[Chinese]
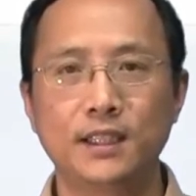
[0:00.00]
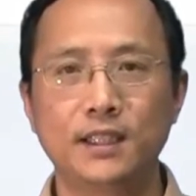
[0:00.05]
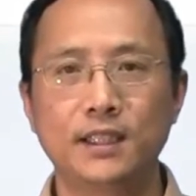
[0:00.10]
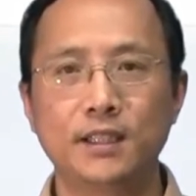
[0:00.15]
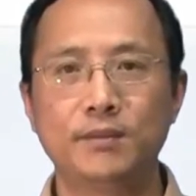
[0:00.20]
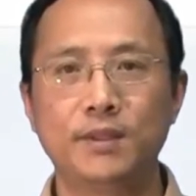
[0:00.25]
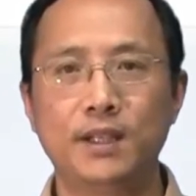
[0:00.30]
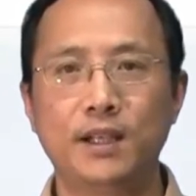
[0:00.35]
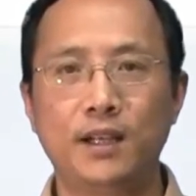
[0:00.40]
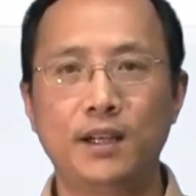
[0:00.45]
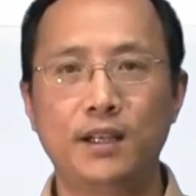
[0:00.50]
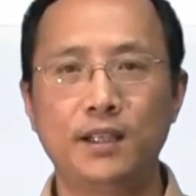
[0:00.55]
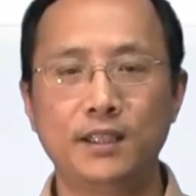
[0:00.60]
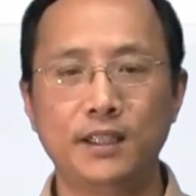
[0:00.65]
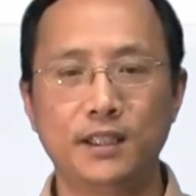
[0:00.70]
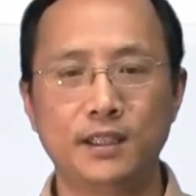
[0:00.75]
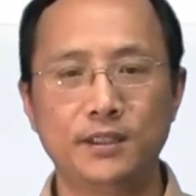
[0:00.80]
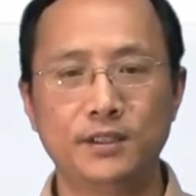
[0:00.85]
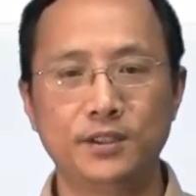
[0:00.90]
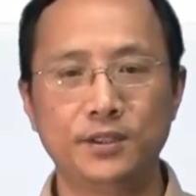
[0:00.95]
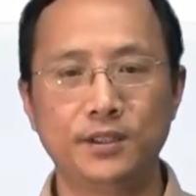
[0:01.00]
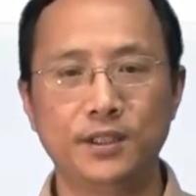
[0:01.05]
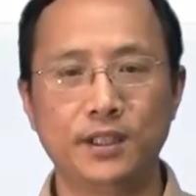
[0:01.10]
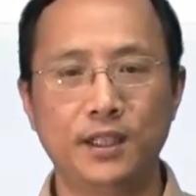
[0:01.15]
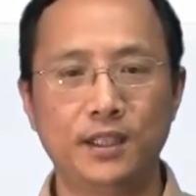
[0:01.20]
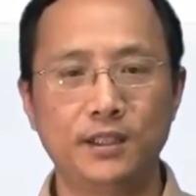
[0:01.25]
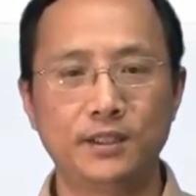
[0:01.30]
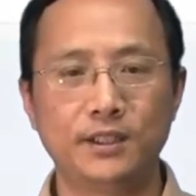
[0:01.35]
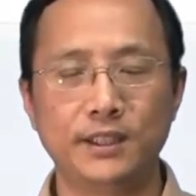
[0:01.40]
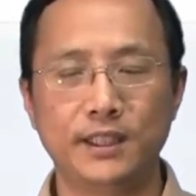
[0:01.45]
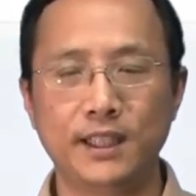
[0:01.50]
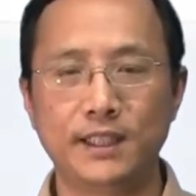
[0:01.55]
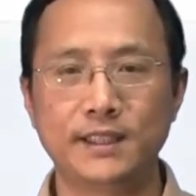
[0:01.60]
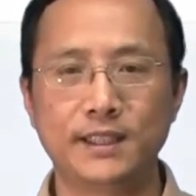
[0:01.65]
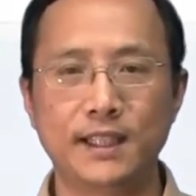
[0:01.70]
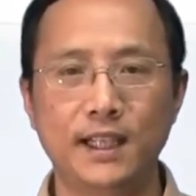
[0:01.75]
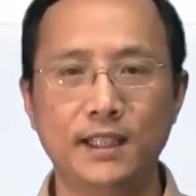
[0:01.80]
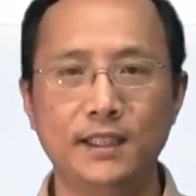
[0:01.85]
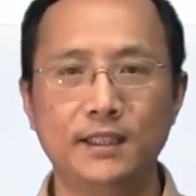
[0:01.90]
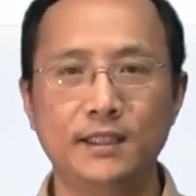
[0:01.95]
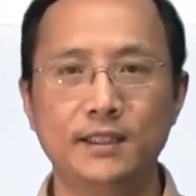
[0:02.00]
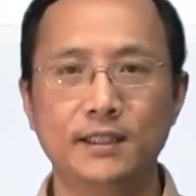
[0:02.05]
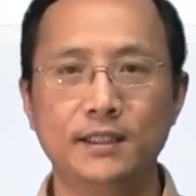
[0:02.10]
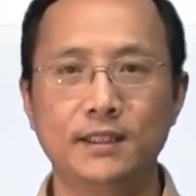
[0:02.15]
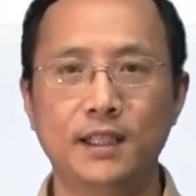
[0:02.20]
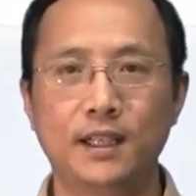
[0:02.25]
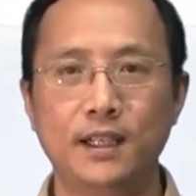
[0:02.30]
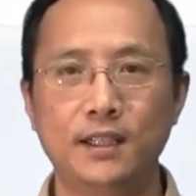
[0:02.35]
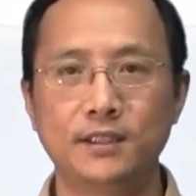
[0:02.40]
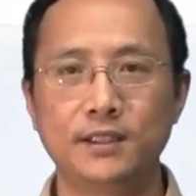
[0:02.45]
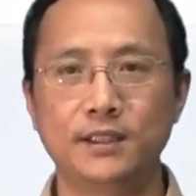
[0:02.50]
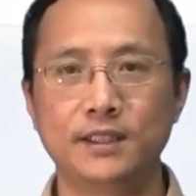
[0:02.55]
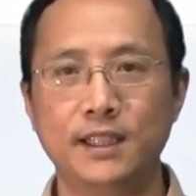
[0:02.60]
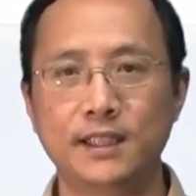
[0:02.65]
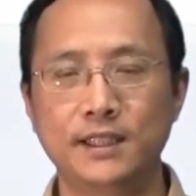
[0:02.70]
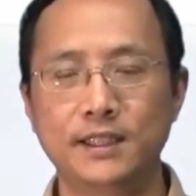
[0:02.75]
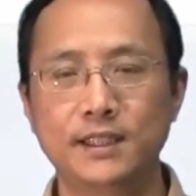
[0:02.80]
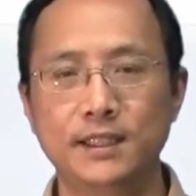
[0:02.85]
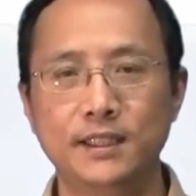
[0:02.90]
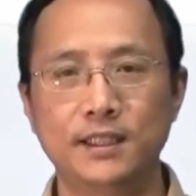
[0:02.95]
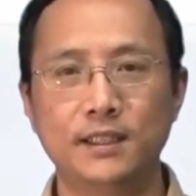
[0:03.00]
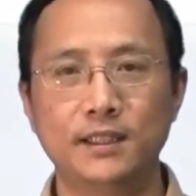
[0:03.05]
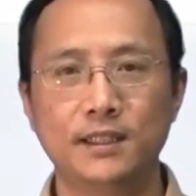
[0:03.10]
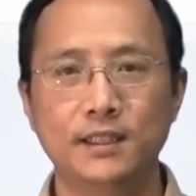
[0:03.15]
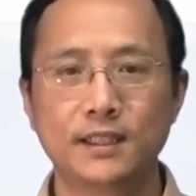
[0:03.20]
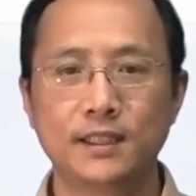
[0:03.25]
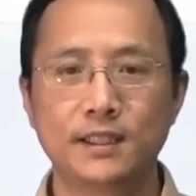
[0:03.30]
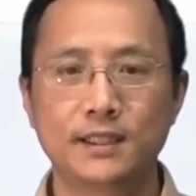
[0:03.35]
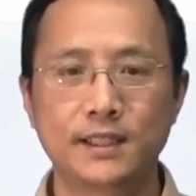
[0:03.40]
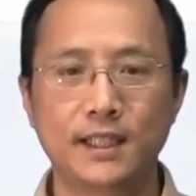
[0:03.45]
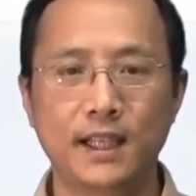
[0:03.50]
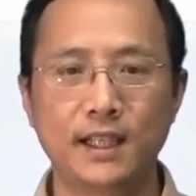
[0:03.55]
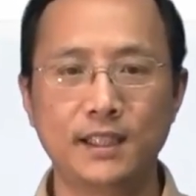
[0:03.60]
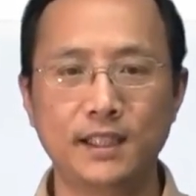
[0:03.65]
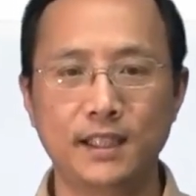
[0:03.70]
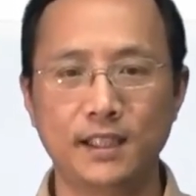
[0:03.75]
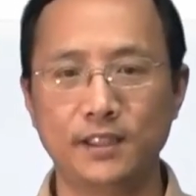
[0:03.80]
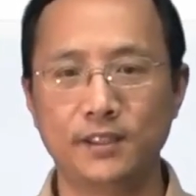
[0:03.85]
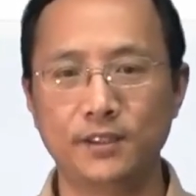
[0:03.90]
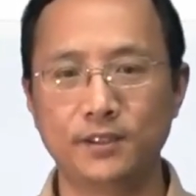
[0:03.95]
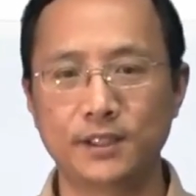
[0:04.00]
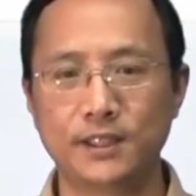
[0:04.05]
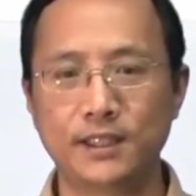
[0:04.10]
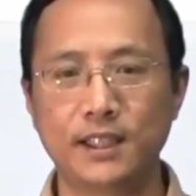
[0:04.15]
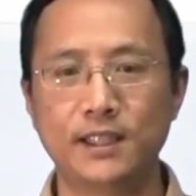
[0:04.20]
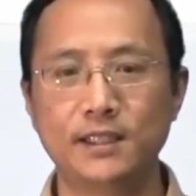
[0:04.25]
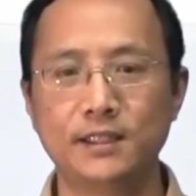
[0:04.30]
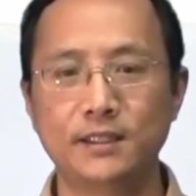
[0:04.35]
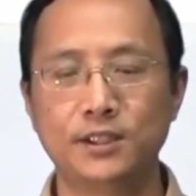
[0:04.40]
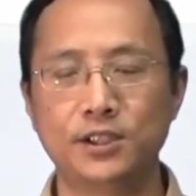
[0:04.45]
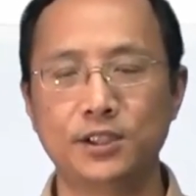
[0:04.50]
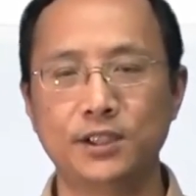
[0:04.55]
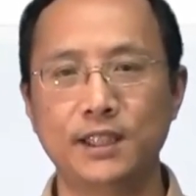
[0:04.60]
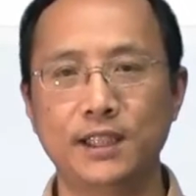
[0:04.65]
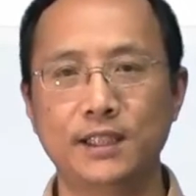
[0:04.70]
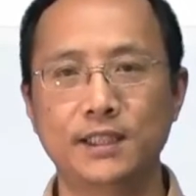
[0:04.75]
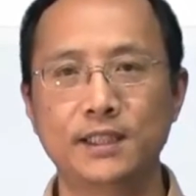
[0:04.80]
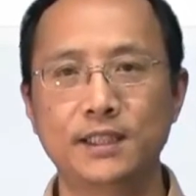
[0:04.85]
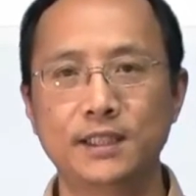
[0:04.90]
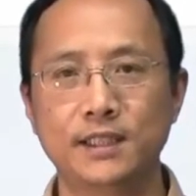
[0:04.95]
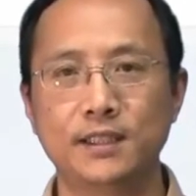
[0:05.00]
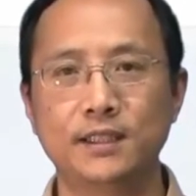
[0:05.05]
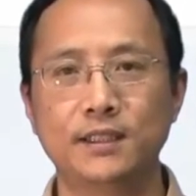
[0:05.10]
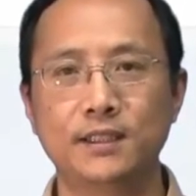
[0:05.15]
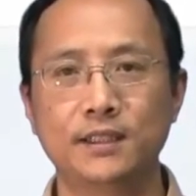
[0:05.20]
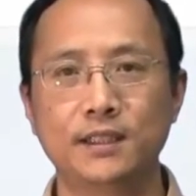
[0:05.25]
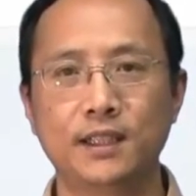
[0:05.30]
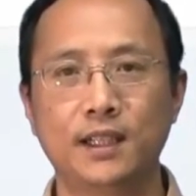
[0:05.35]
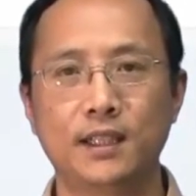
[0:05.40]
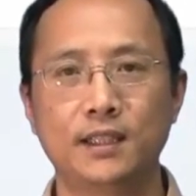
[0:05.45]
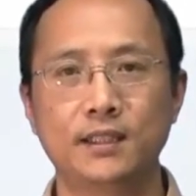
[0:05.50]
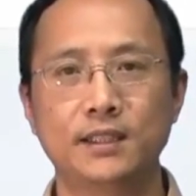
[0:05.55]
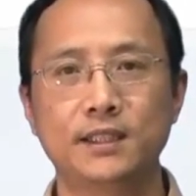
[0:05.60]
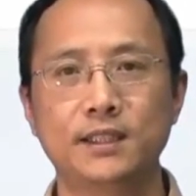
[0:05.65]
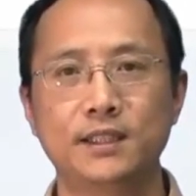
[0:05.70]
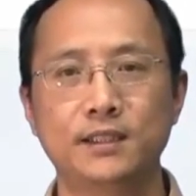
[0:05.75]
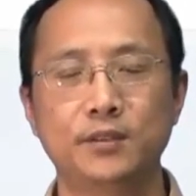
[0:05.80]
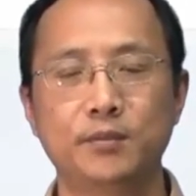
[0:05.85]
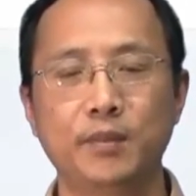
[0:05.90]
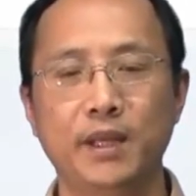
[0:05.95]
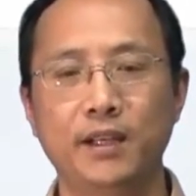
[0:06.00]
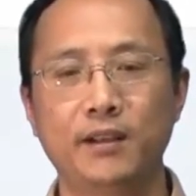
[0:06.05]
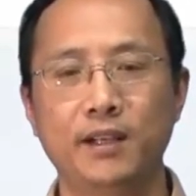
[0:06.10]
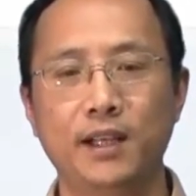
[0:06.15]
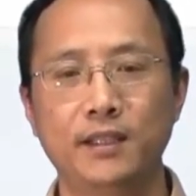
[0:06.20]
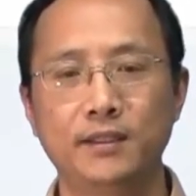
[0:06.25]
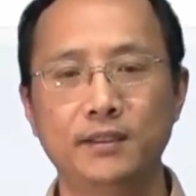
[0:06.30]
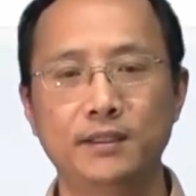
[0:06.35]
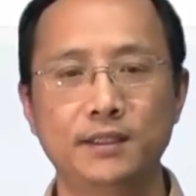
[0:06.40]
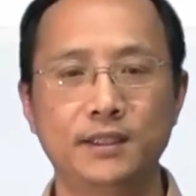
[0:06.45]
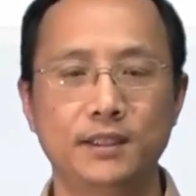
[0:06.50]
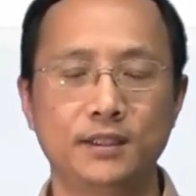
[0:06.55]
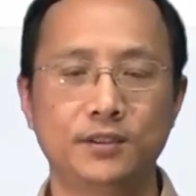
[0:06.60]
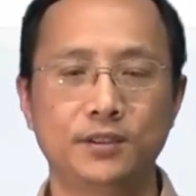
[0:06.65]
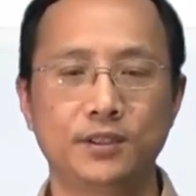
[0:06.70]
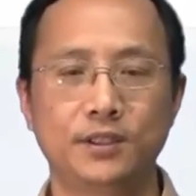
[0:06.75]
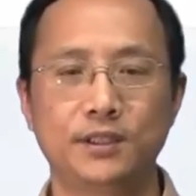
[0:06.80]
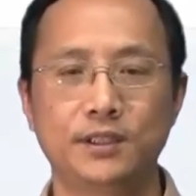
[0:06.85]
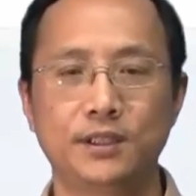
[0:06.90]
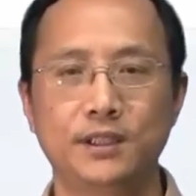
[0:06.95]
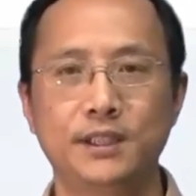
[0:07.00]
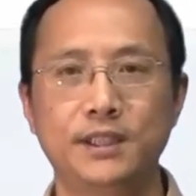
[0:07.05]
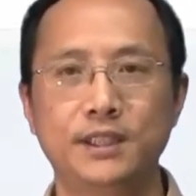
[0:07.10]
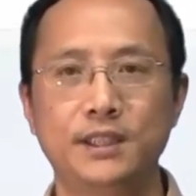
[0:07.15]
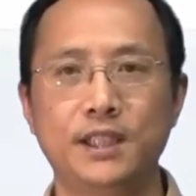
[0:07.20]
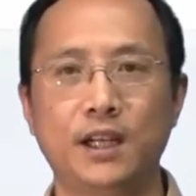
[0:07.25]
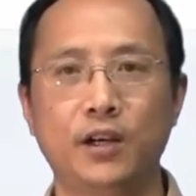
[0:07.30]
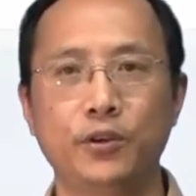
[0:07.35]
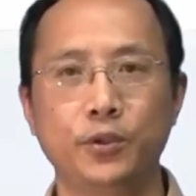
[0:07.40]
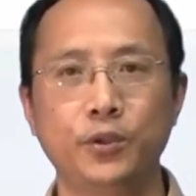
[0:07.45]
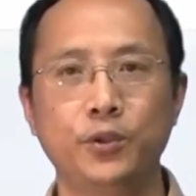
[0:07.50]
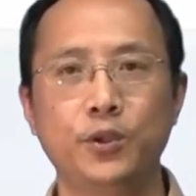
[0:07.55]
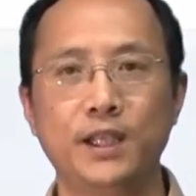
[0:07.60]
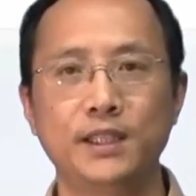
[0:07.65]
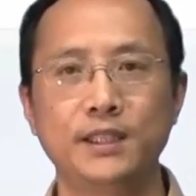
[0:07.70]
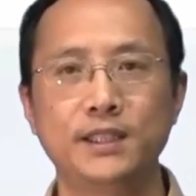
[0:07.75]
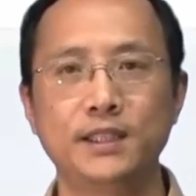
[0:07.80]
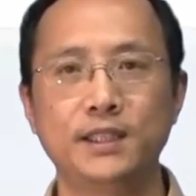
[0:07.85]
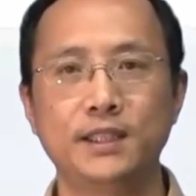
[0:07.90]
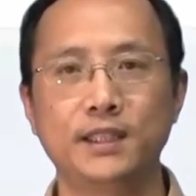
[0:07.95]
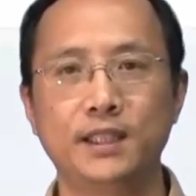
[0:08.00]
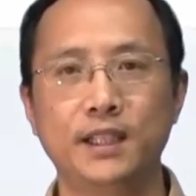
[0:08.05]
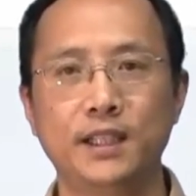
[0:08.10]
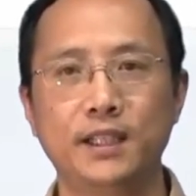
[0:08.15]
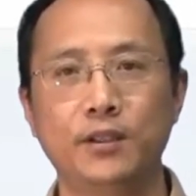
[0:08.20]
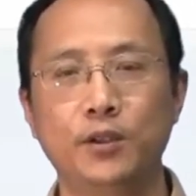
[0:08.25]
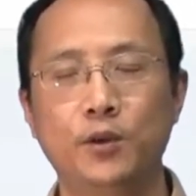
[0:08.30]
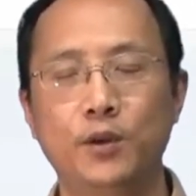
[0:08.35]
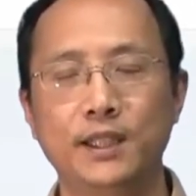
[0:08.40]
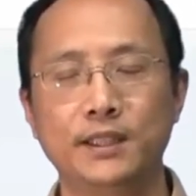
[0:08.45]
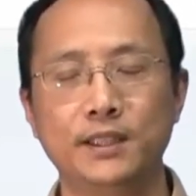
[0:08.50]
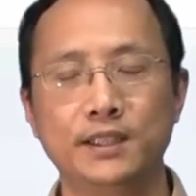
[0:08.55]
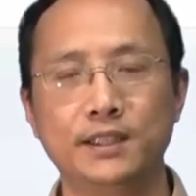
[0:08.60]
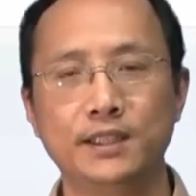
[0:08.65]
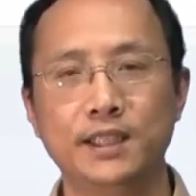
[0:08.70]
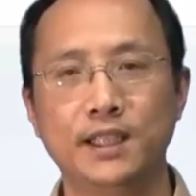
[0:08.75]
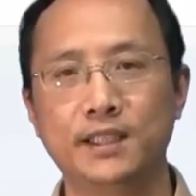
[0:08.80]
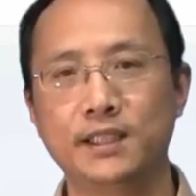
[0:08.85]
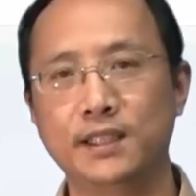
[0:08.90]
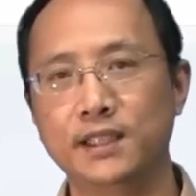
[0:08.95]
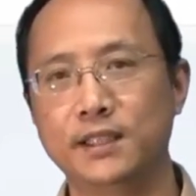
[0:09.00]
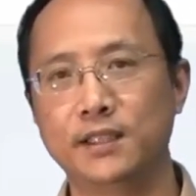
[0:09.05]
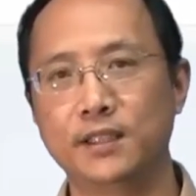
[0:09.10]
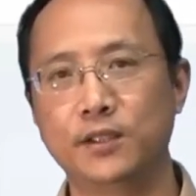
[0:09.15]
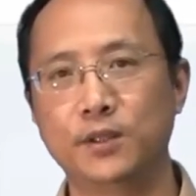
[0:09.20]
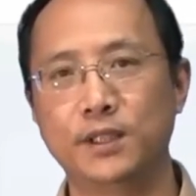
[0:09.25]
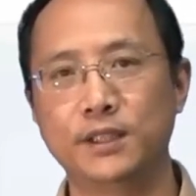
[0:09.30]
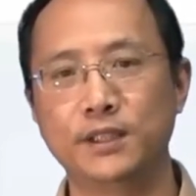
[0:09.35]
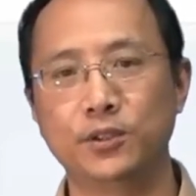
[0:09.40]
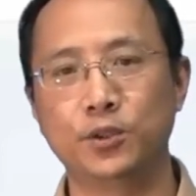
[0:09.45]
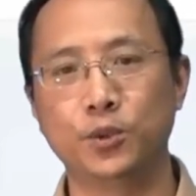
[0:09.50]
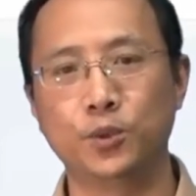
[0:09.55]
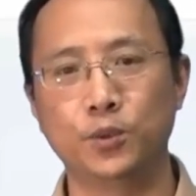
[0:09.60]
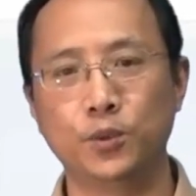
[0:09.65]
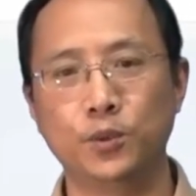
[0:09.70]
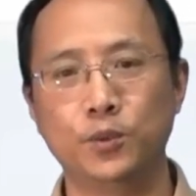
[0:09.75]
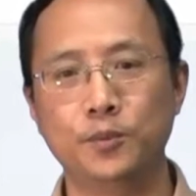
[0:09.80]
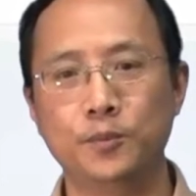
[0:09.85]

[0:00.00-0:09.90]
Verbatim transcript: 那么二呢，就有二指向三，二指向四，三呢有三指向四，啊四就没有了，这就是小于关系，可以画成这样的一个关系图。